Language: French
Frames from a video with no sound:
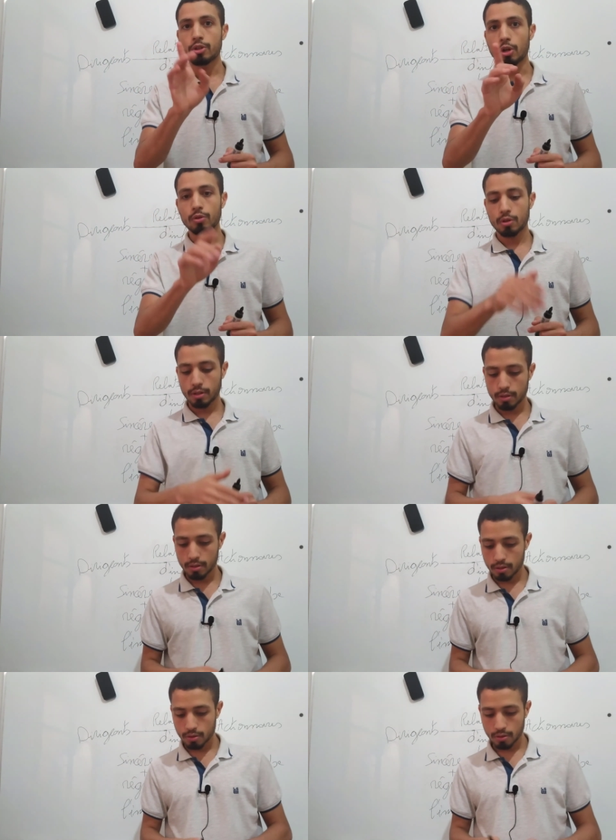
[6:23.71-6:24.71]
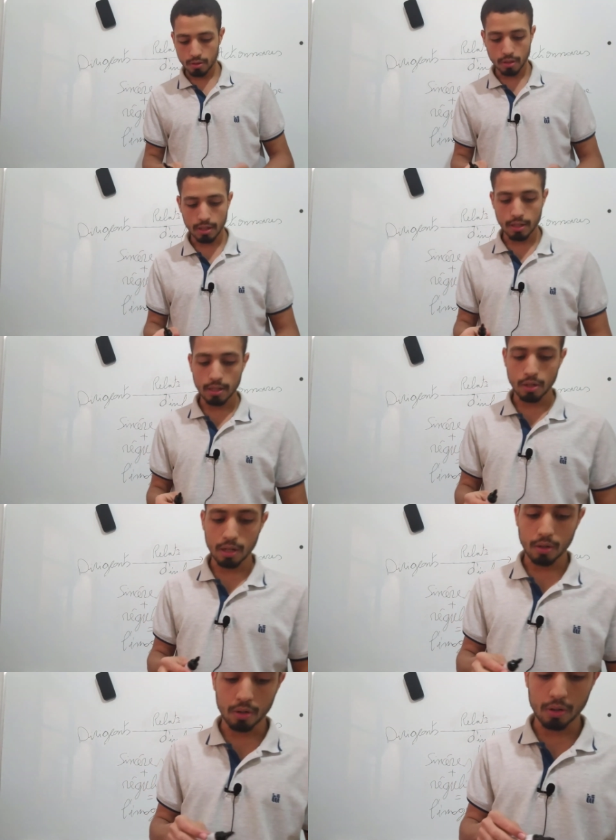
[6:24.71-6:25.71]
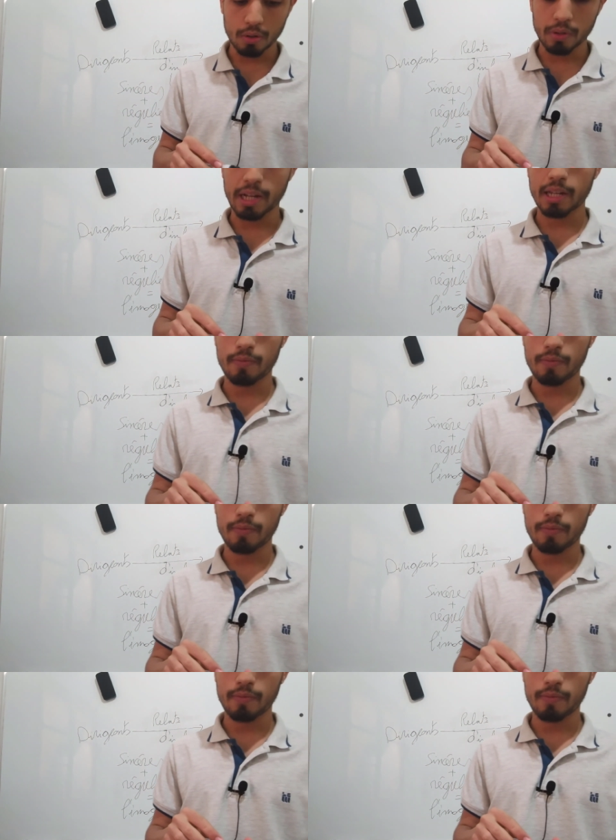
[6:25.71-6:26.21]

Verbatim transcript: Donc, euh, on